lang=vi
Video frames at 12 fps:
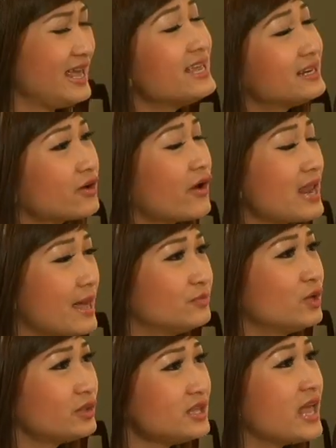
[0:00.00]
Ý anh nói là em
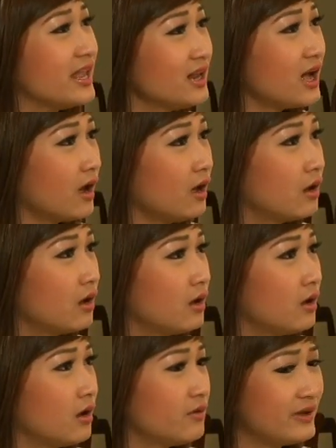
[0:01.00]
thiếu tế nhị đó hả
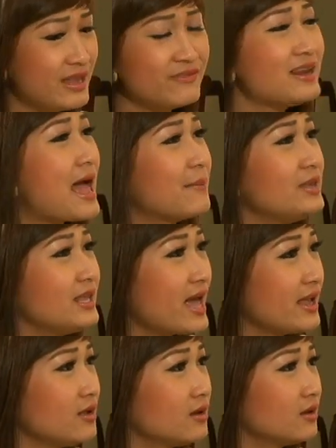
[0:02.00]
Vậy em phải làm gì
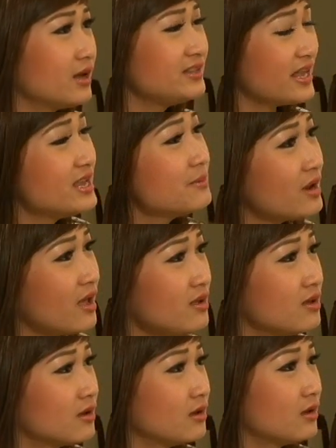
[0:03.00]
đây Anh chỉ em đi
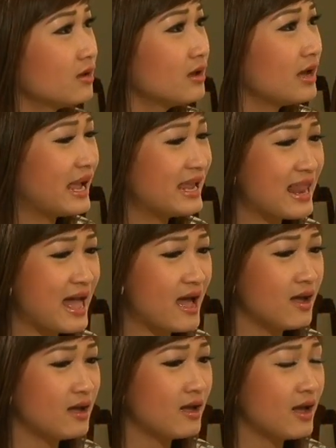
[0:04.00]
Hay
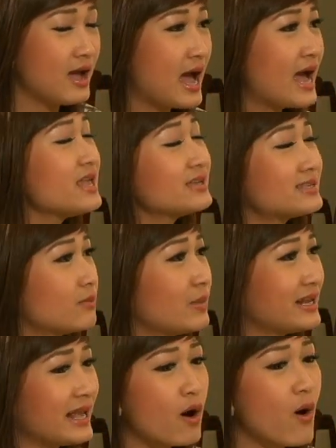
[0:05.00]
là hai vợ chồng
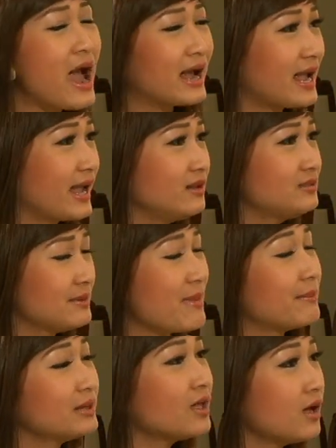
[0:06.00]
mình gây gỗ hàng ngày thì
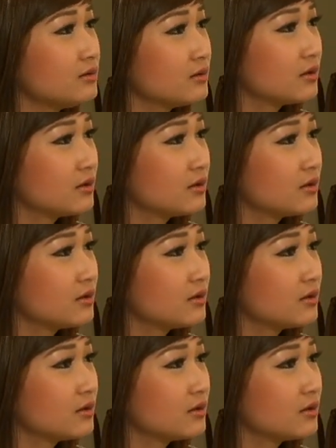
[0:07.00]
mẹ mới thích